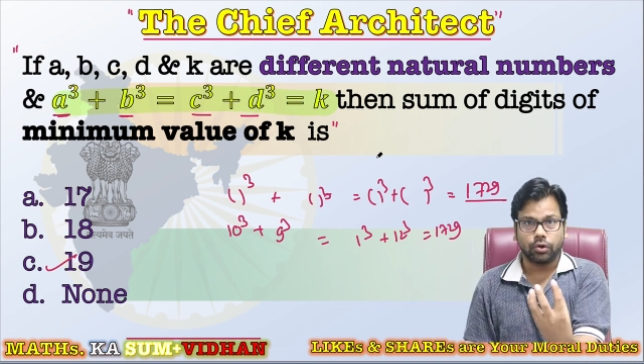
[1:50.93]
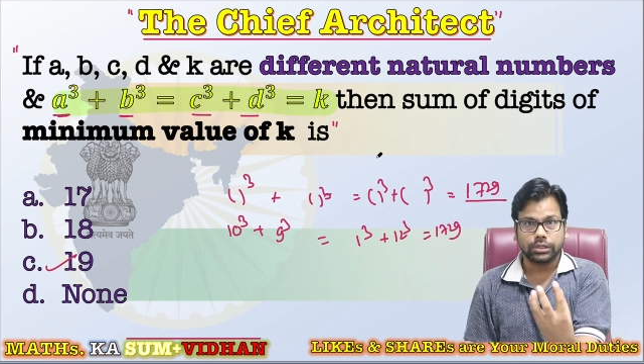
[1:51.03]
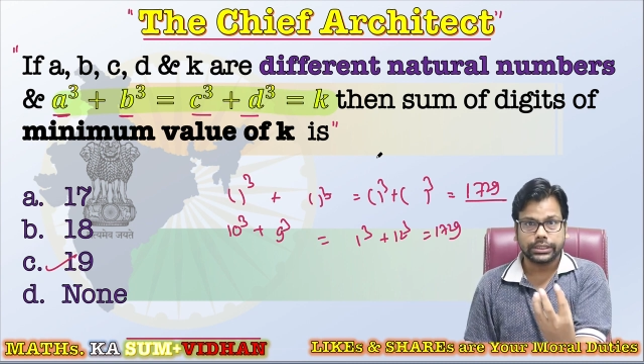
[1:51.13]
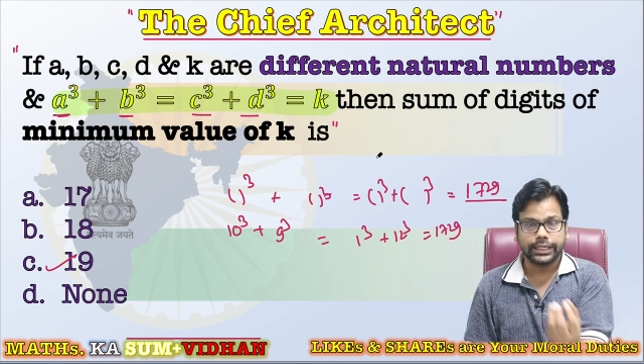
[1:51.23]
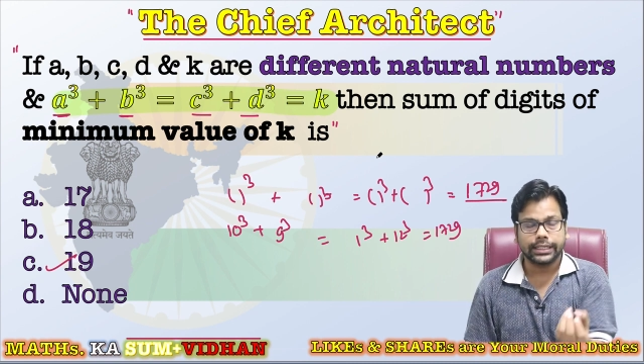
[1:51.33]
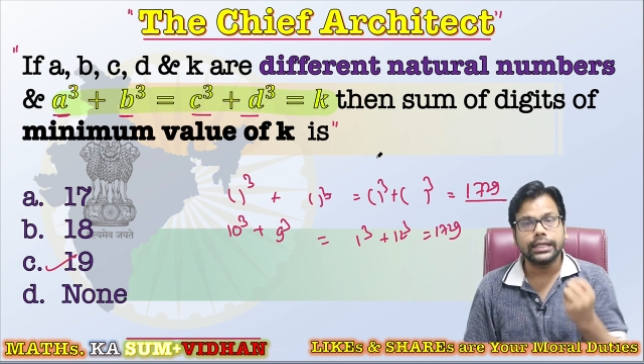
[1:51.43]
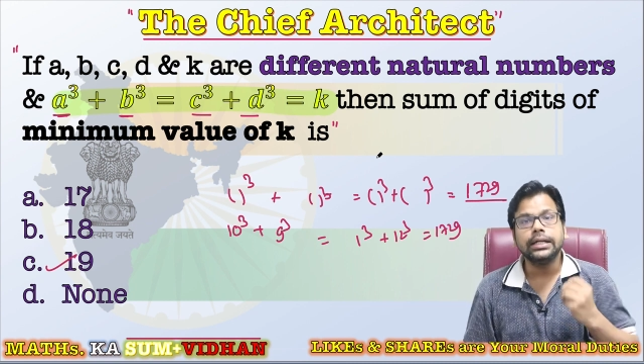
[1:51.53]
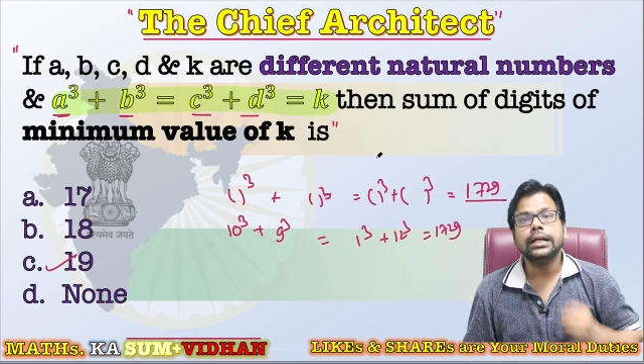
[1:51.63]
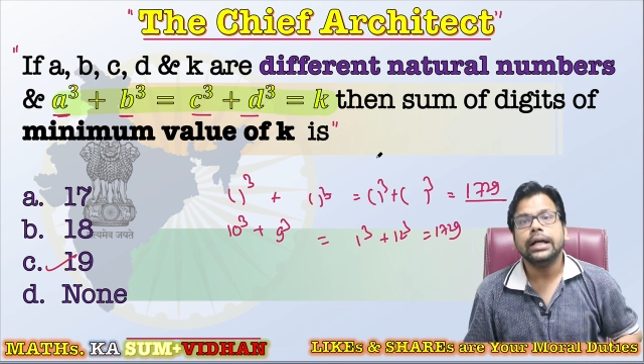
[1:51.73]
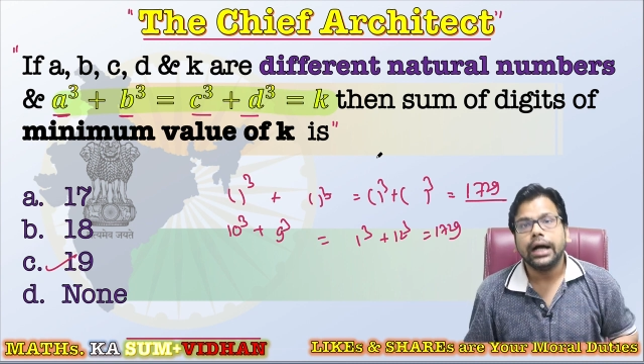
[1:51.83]
गौर से
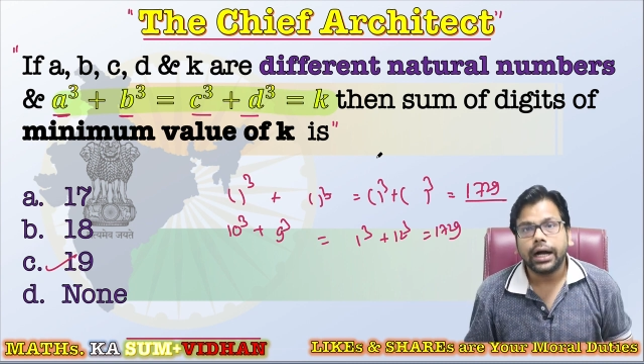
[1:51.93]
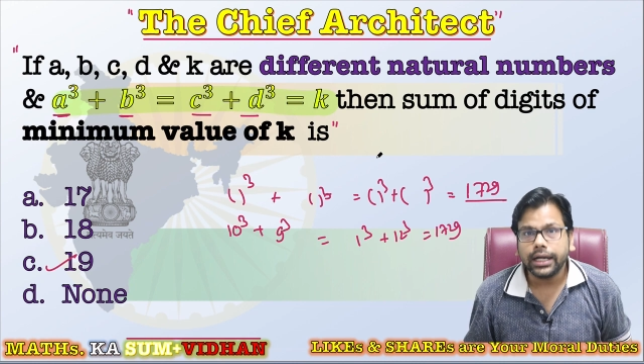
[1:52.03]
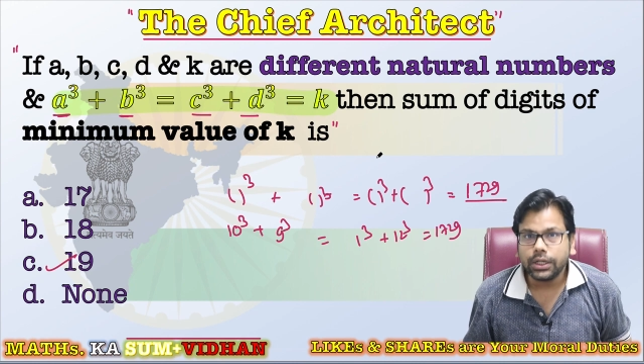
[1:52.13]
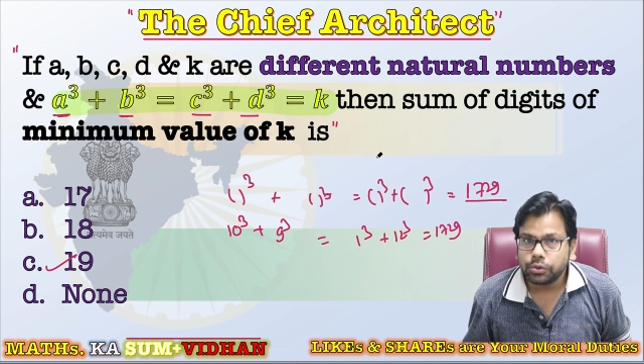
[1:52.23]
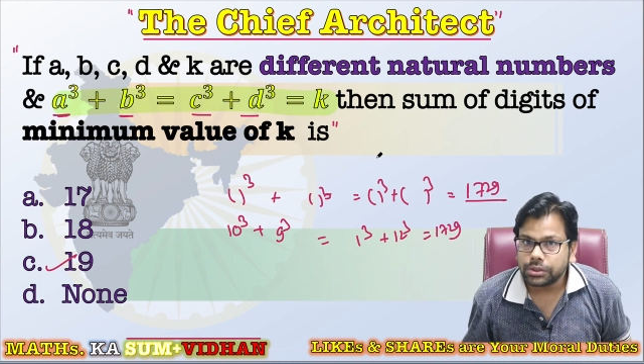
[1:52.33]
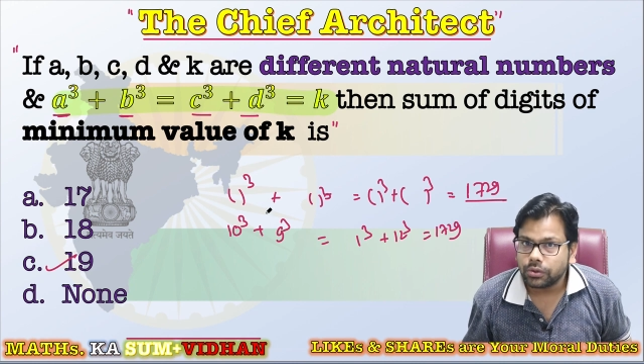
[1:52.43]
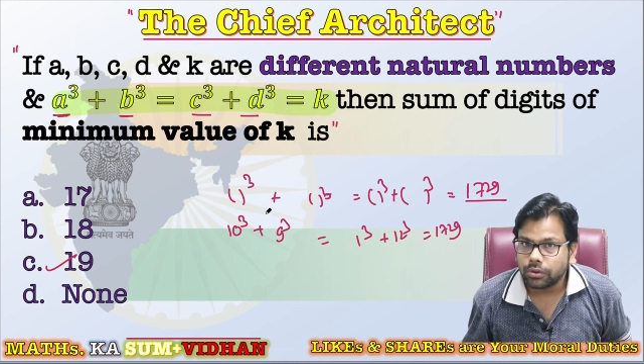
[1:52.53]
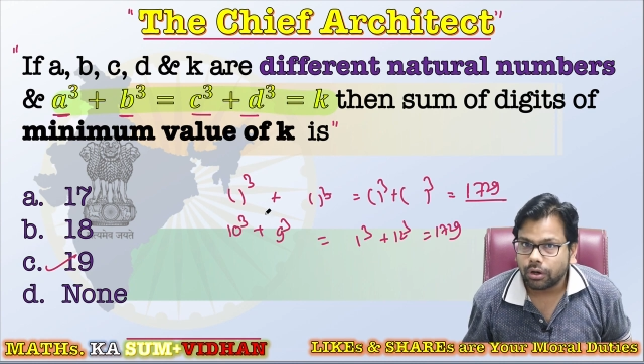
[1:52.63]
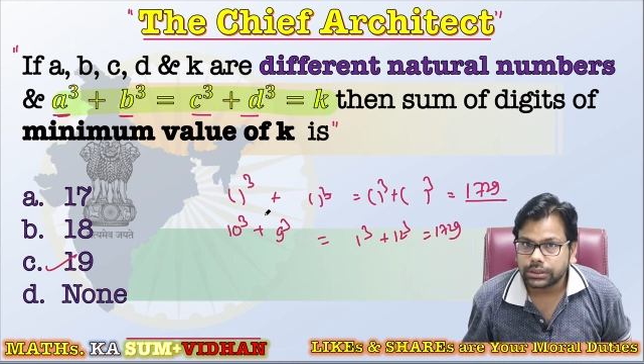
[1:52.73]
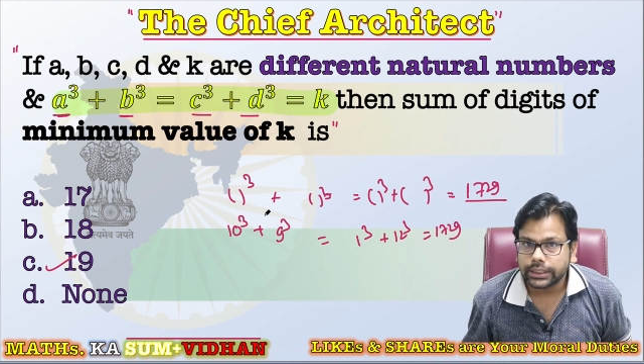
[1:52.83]
देखना अगले क्वेश्चन को
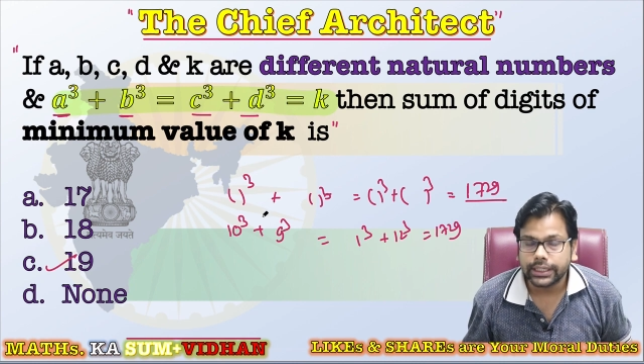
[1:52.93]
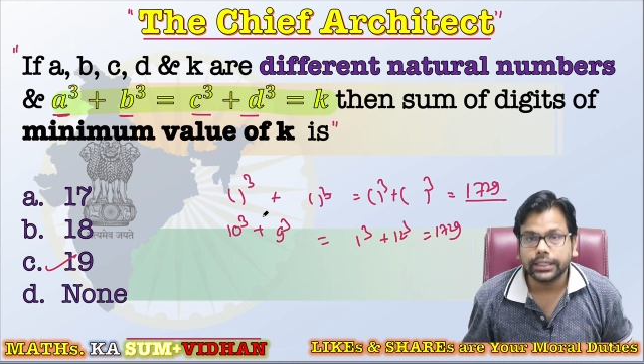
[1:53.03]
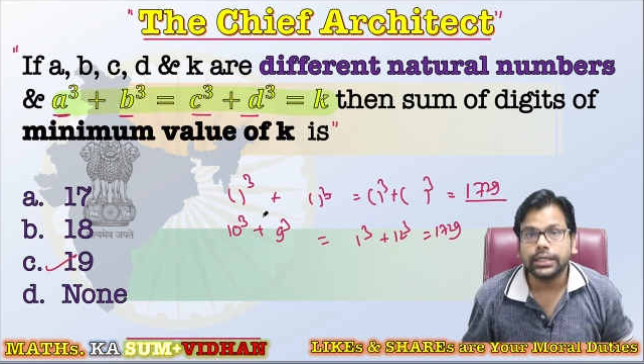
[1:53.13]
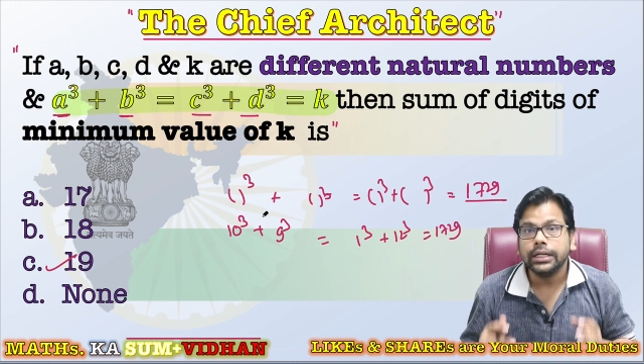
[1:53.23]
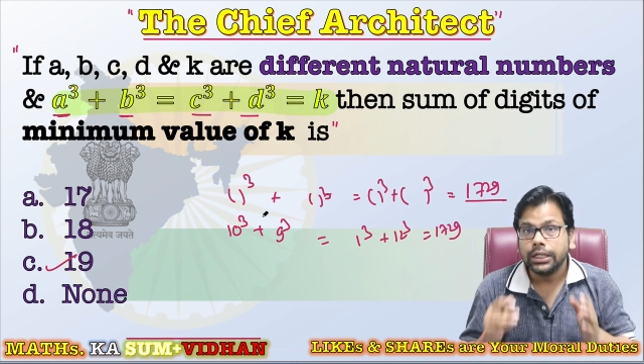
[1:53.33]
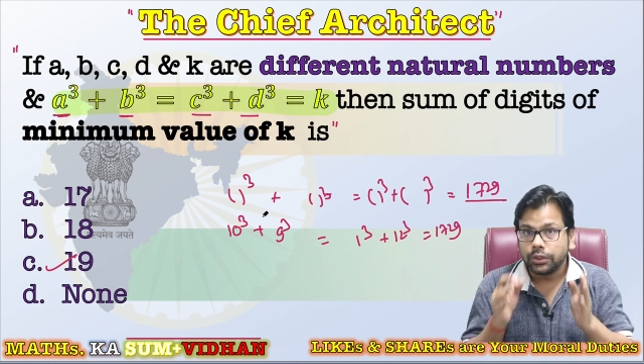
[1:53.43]
गौर से देखना